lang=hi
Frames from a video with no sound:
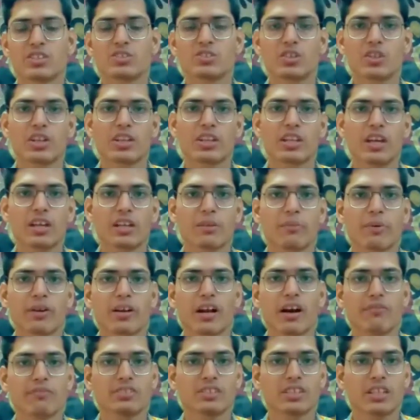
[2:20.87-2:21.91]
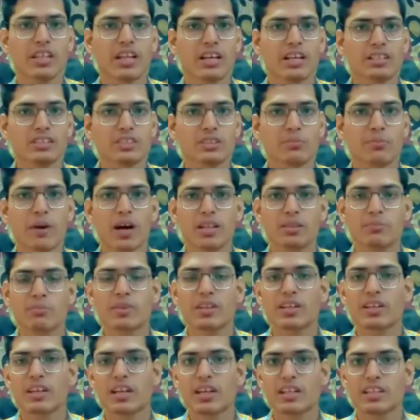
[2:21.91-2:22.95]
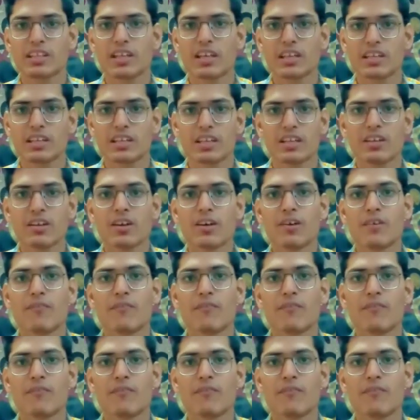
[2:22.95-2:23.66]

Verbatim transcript: जो कि देखने में काफ़ी ज़्यादा अच्छी बात भी रहती है कि